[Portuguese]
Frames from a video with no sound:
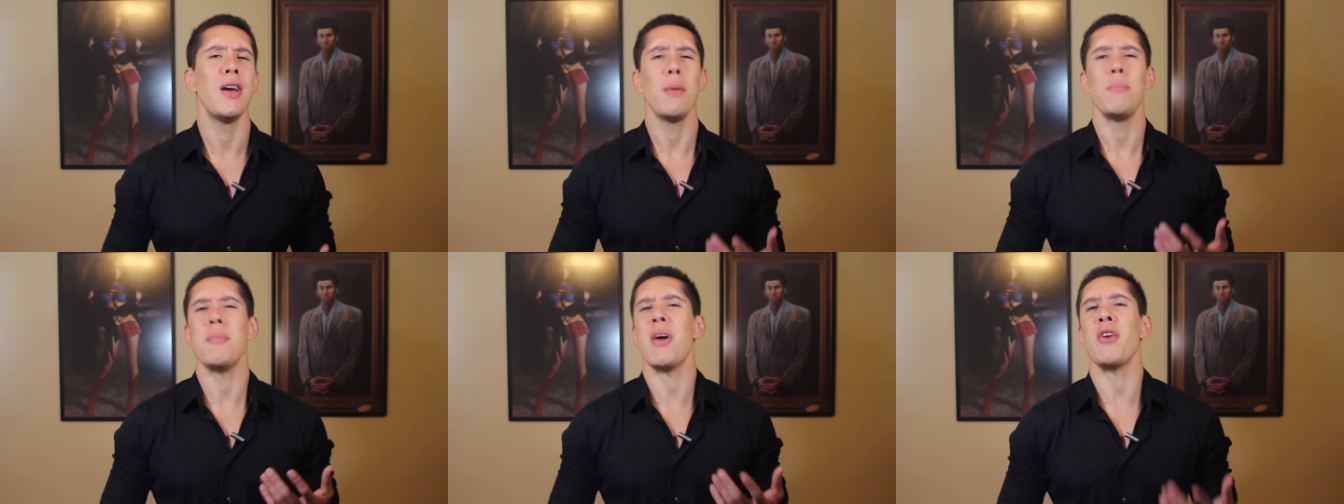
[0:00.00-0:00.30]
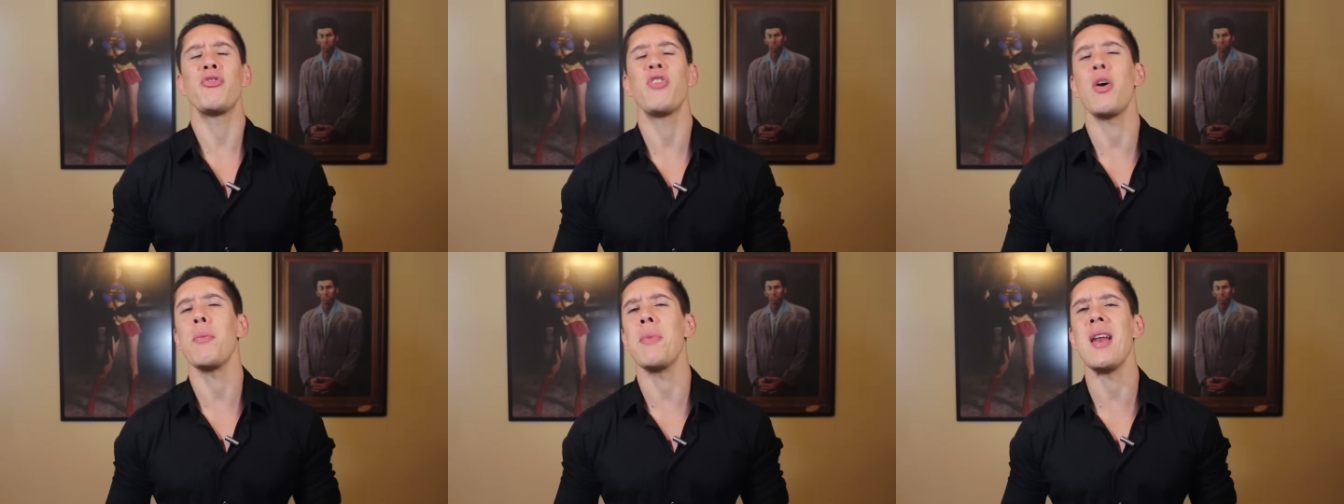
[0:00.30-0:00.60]

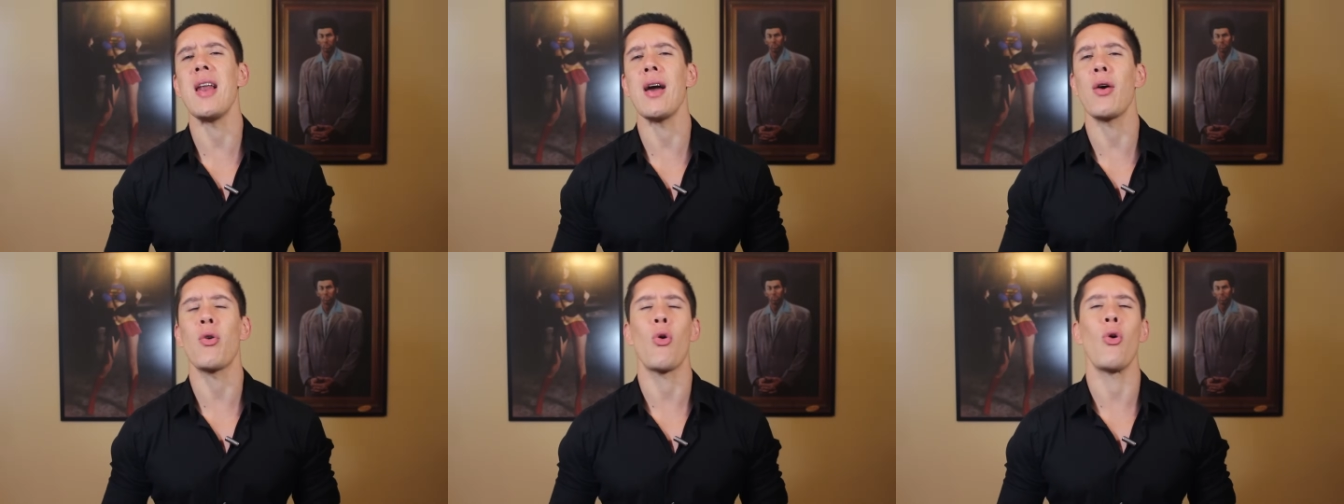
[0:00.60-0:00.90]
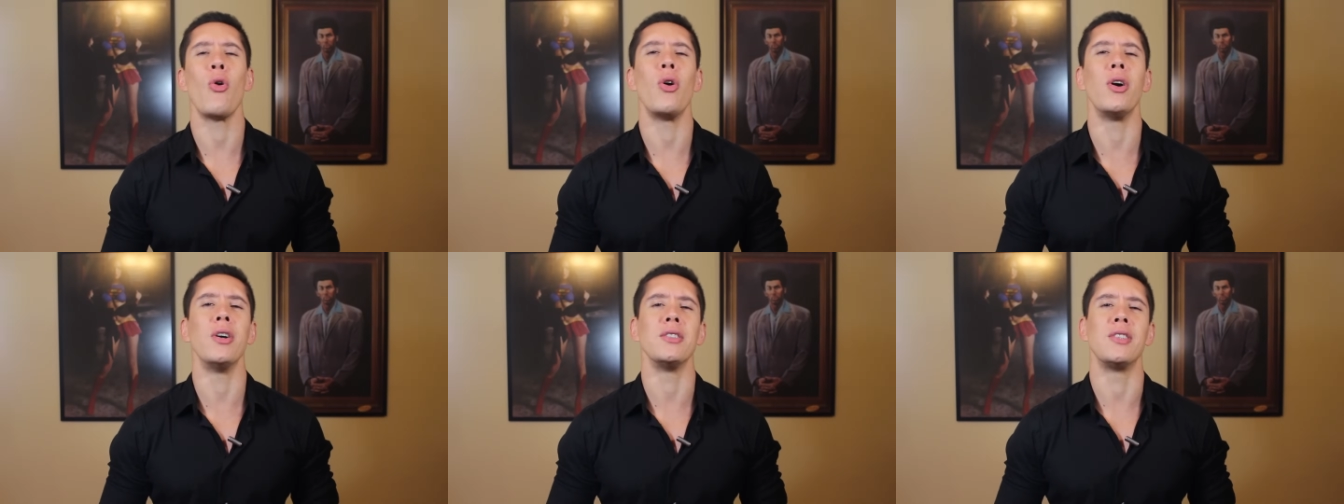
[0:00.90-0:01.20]
Minha família é
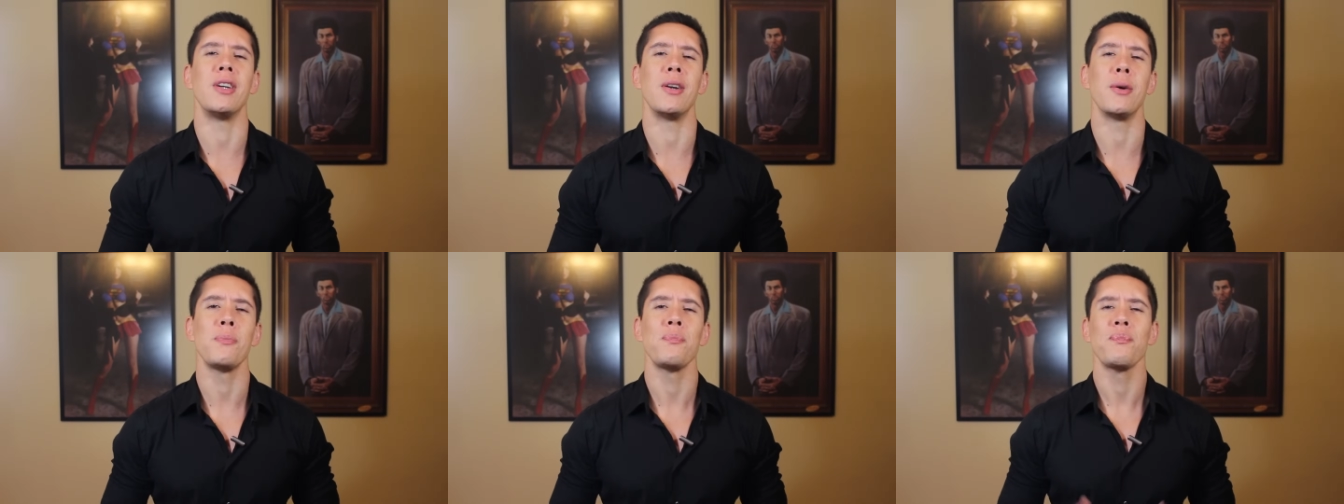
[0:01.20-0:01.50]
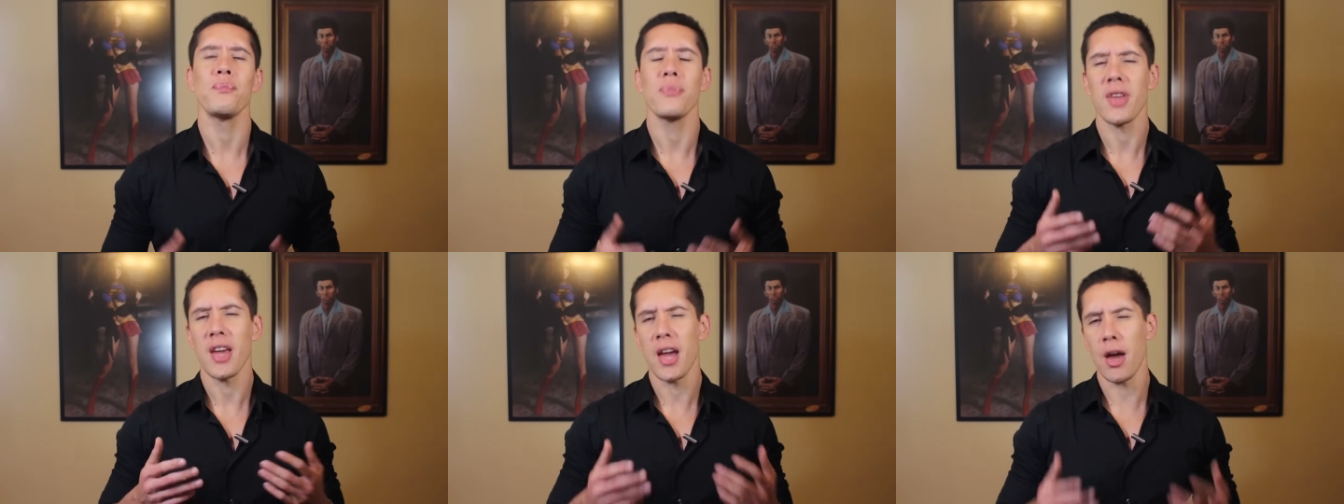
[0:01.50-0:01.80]
contra.
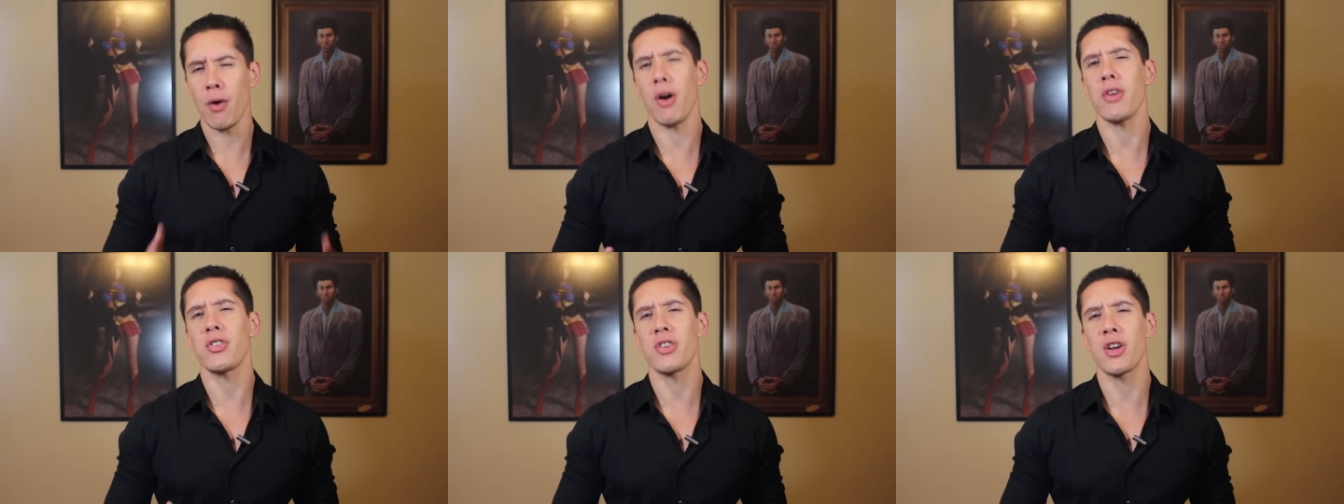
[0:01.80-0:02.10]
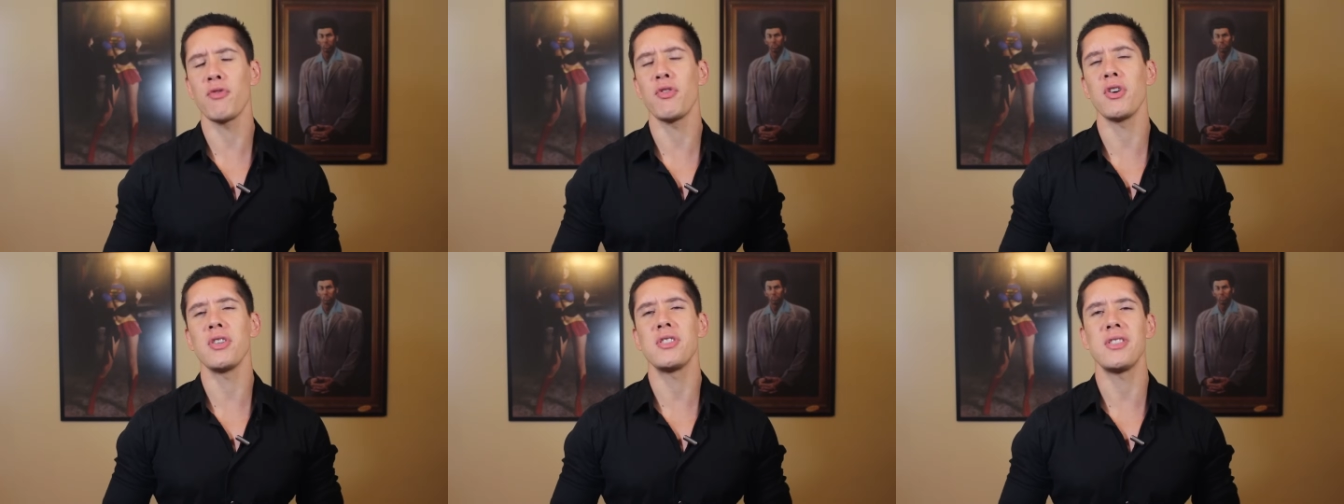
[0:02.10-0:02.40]
Eu acho
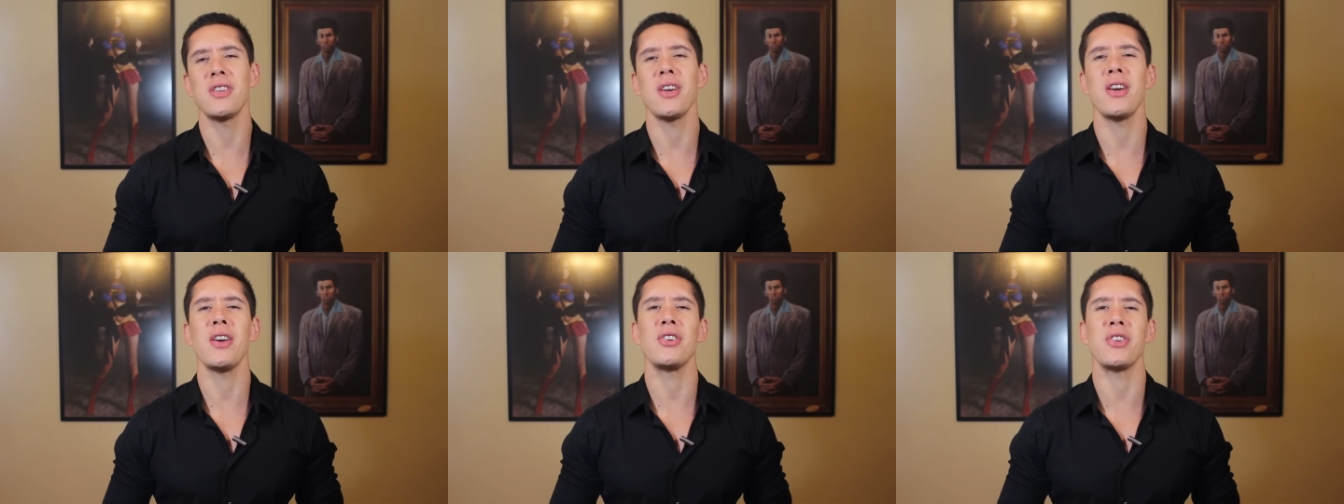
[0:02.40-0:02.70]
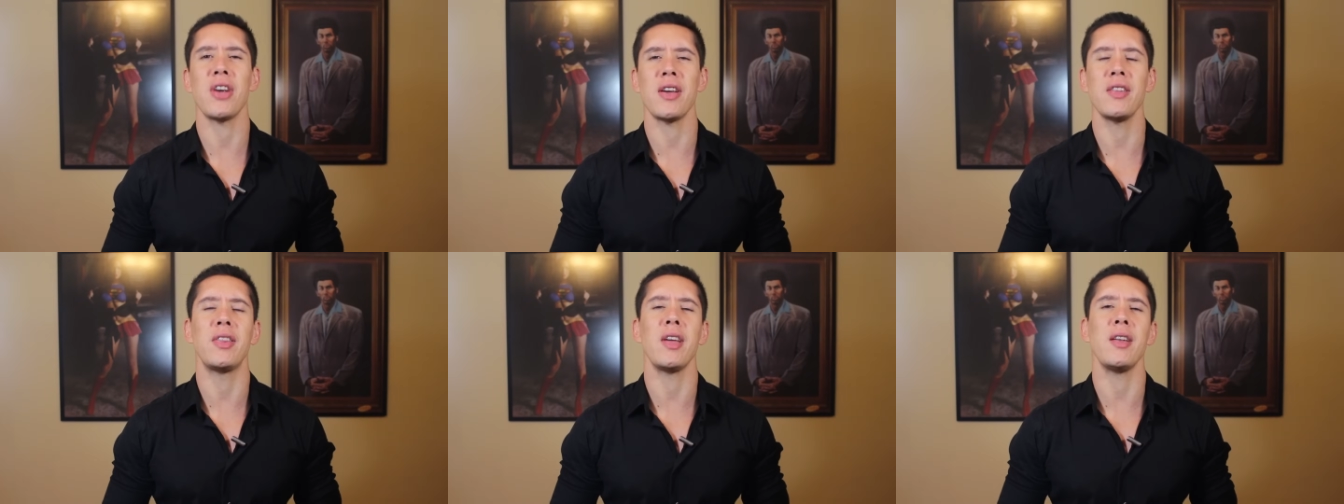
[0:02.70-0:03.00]
que você
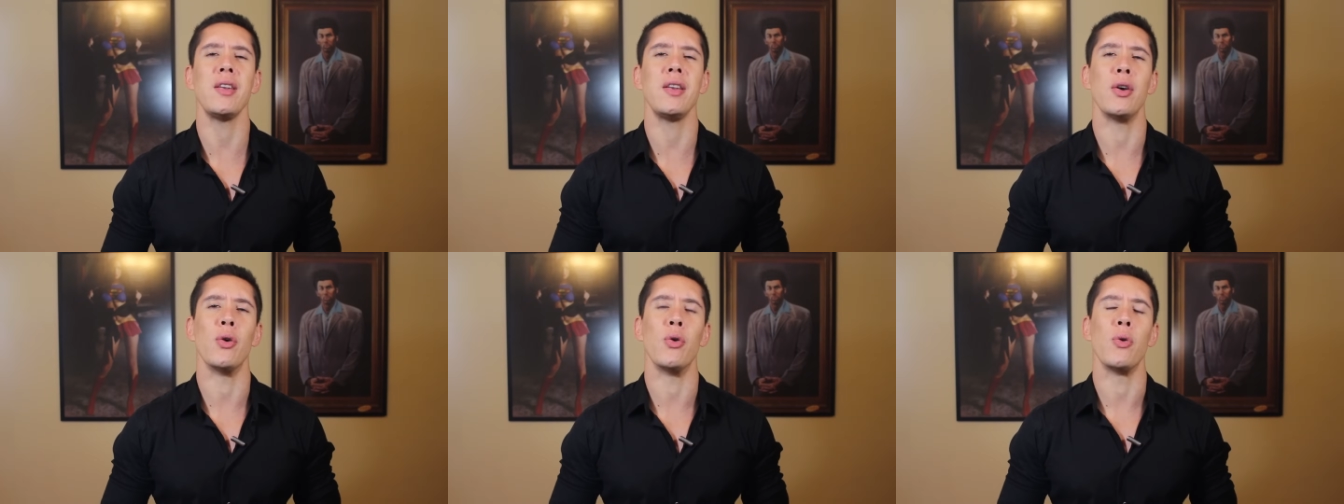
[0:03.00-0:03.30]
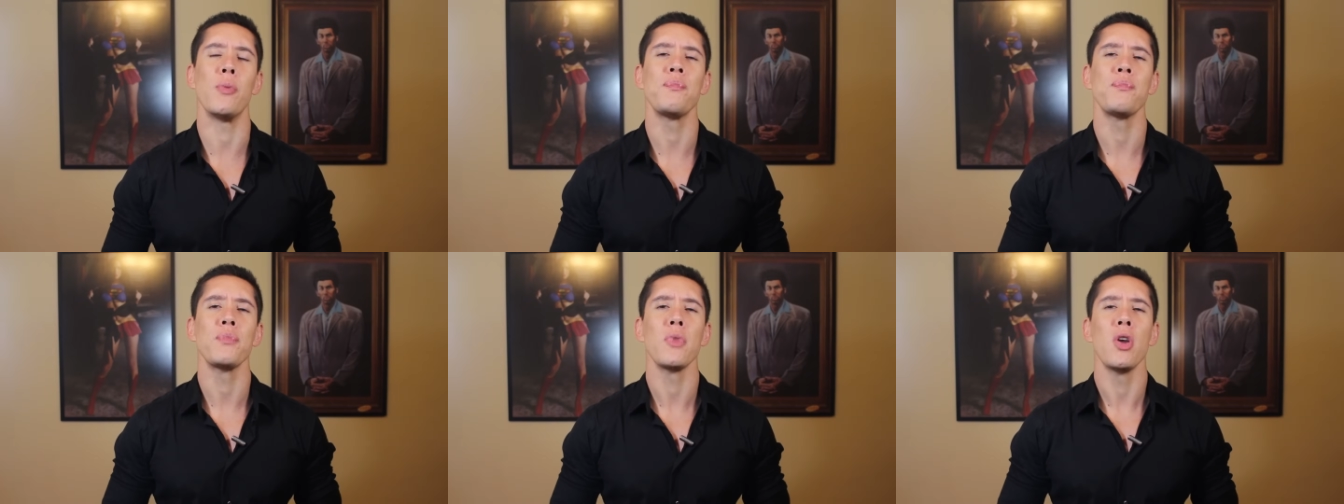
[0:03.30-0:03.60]
já entendeu.